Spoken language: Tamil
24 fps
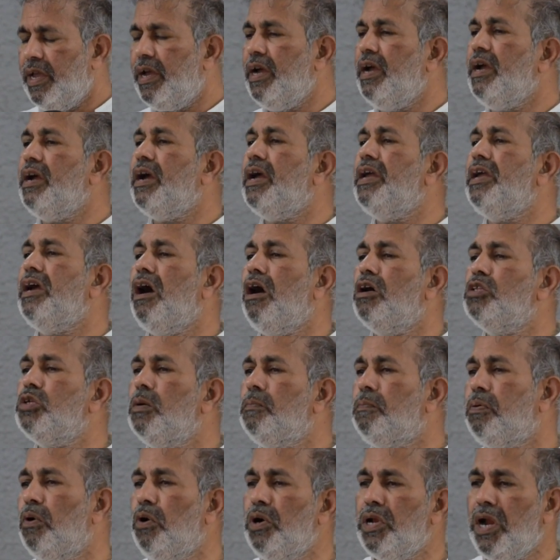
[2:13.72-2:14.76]

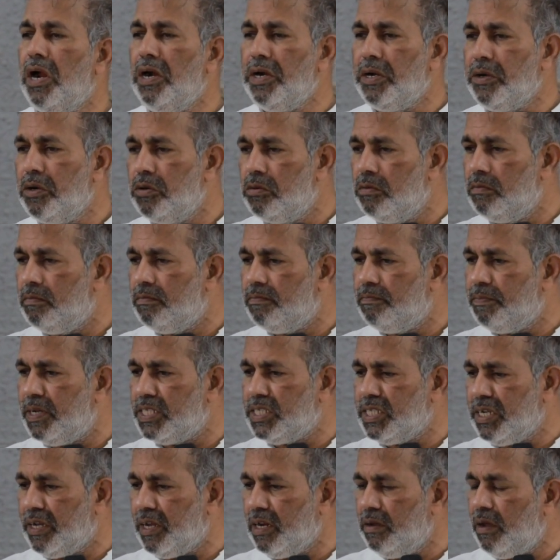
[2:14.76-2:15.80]
எங்கேயாவது போராடணும்
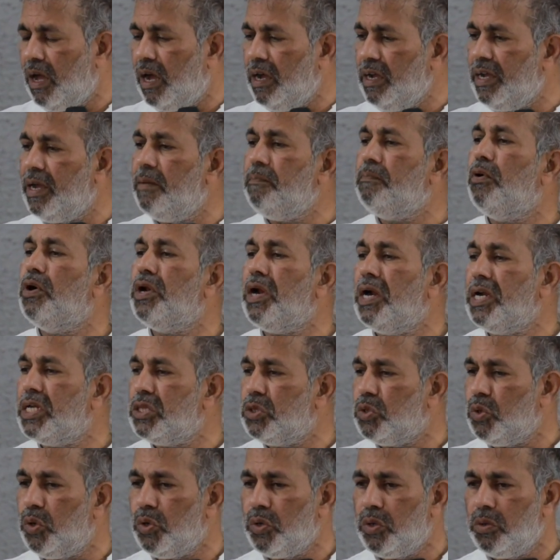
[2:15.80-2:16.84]
பச்சைக்கறி அங்கே போராட
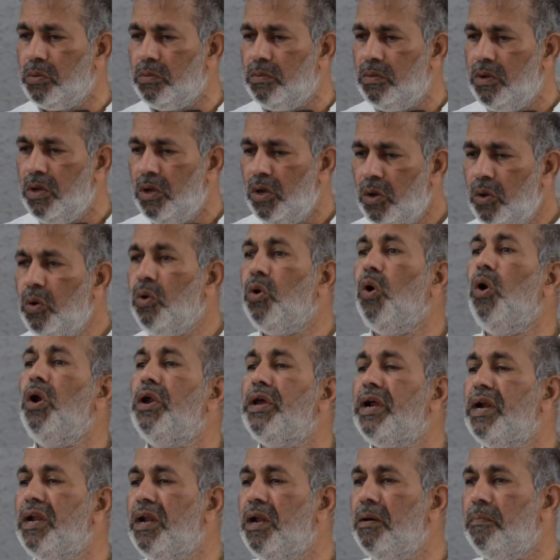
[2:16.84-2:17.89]
தோன்றும்
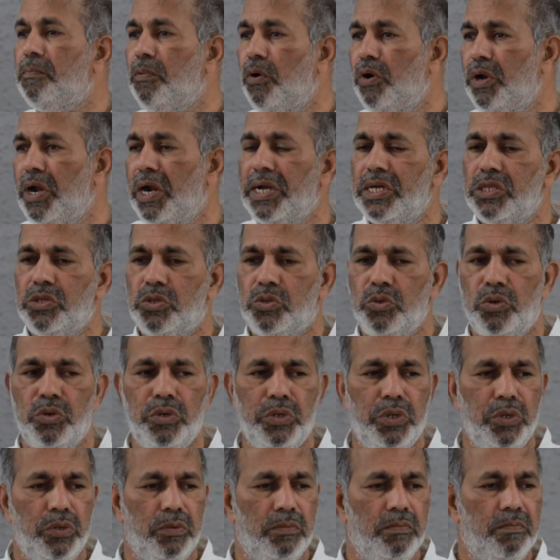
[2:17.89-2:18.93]
கோல்டுகளில் போராட
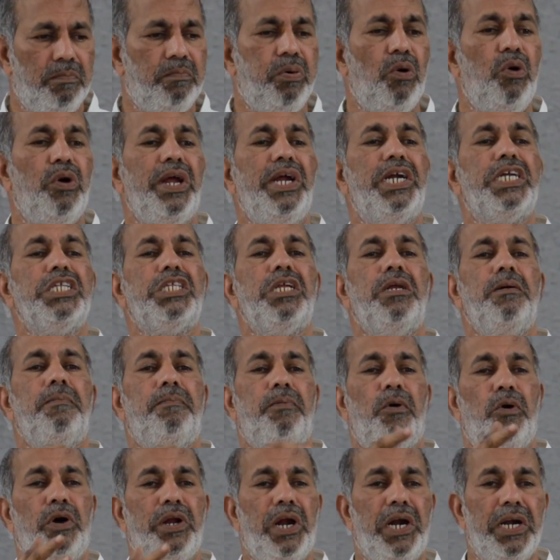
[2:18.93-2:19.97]
தோன்றும் போகிற இடத்துல
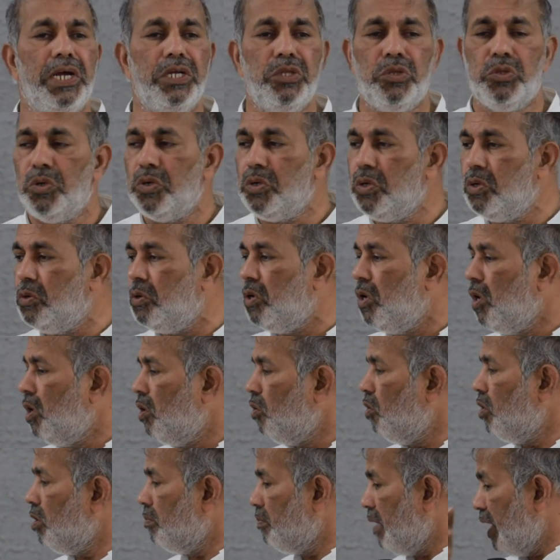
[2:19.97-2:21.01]
போராட தோணும்
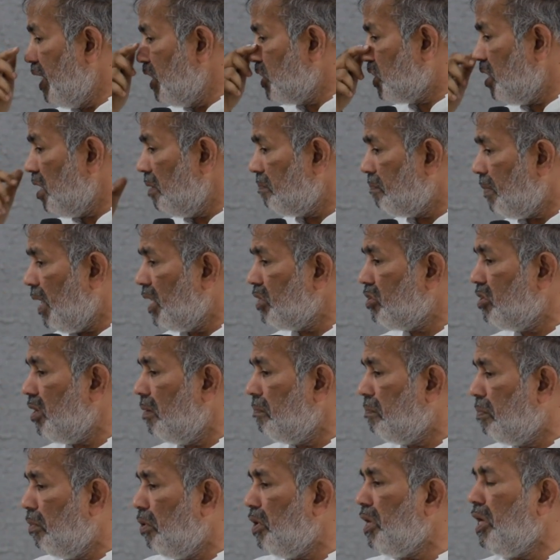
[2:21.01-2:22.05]
ஒரு மனுஷனை பார்த்தா
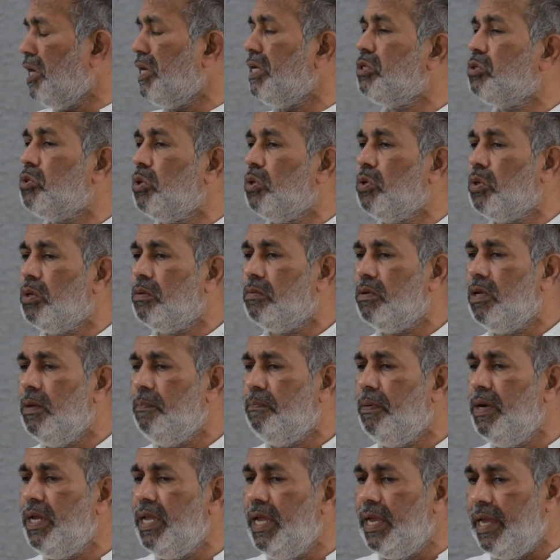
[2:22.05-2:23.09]
போராட தோணும்
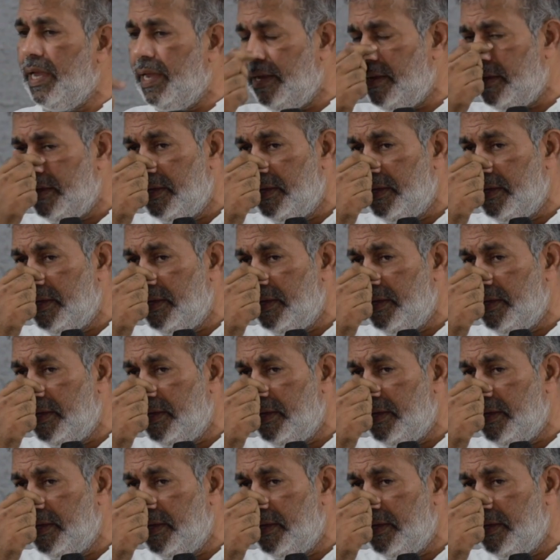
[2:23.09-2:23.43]
இப்படியே